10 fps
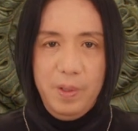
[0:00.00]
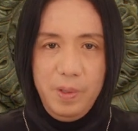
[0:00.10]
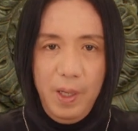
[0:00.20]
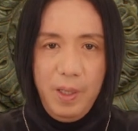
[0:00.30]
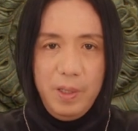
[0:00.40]

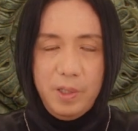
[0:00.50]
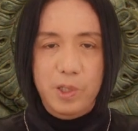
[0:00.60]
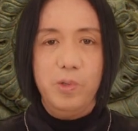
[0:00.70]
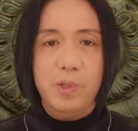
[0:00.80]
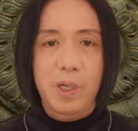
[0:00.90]
ね、
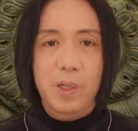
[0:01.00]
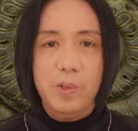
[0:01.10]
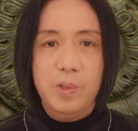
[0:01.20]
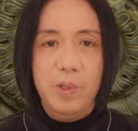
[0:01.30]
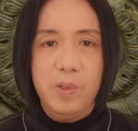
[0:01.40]
作ってい
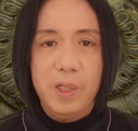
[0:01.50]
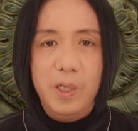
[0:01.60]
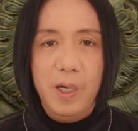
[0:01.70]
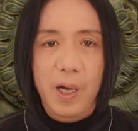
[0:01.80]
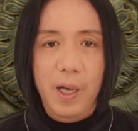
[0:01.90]
くような
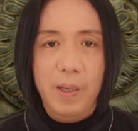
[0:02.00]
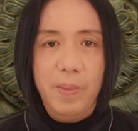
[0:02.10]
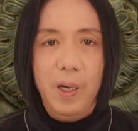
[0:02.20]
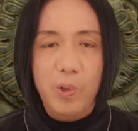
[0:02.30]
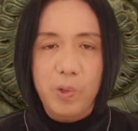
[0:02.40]
世界、
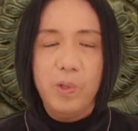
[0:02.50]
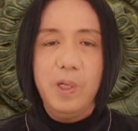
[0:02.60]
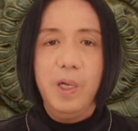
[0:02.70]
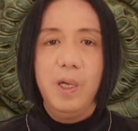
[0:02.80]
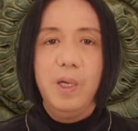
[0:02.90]
まあ、ここ
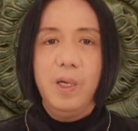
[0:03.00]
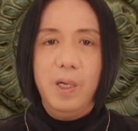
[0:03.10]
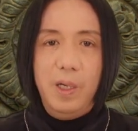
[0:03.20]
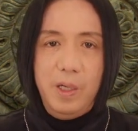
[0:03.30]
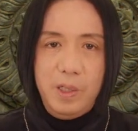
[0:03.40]
に、
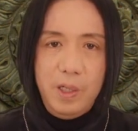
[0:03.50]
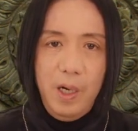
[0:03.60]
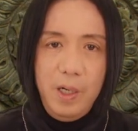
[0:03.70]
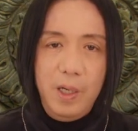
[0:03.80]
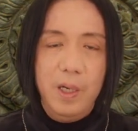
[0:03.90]
えー、しっ
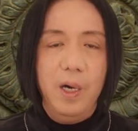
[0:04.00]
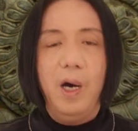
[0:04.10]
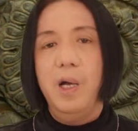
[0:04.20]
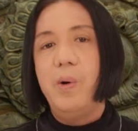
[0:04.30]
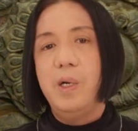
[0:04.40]
かり
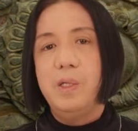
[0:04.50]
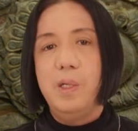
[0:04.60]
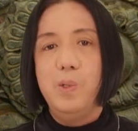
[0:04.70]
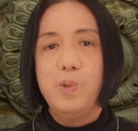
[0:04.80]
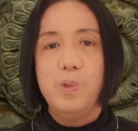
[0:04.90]
現れて
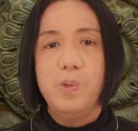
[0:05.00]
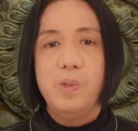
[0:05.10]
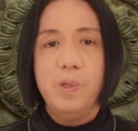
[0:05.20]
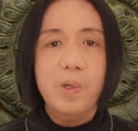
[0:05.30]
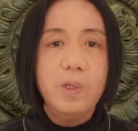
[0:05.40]
いる
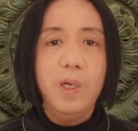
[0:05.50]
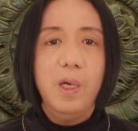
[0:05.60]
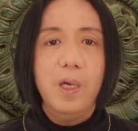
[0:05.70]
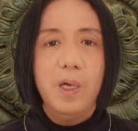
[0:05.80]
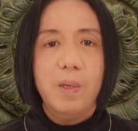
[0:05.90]
よう
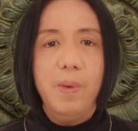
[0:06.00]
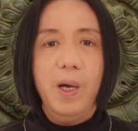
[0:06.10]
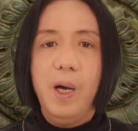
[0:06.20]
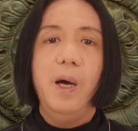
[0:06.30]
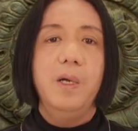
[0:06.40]
に、まあ、
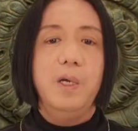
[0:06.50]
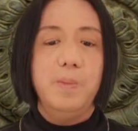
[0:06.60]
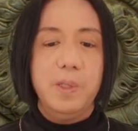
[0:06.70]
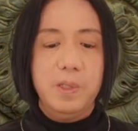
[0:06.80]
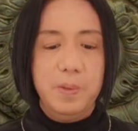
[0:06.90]
考えられ
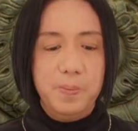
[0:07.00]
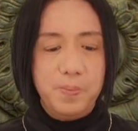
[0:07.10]
ます。